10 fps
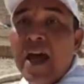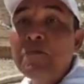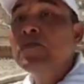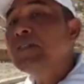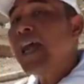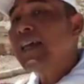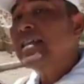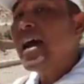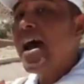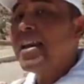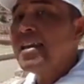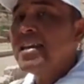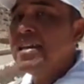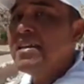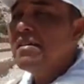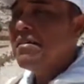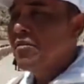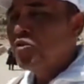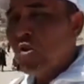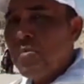Namun saya siang hari ini
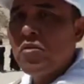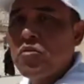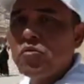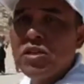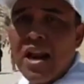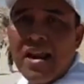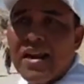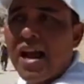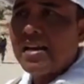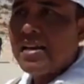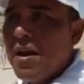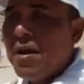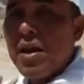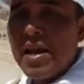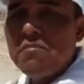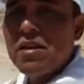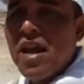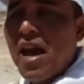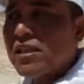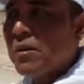coba dulu jalan kaki, pengen
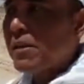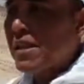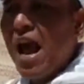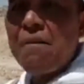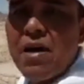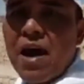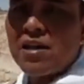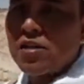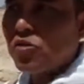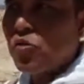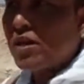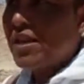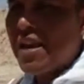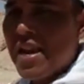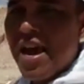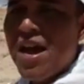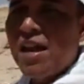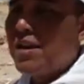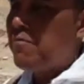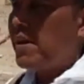melihat seperti apa suasana
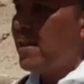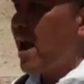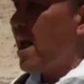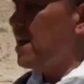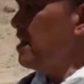di Petra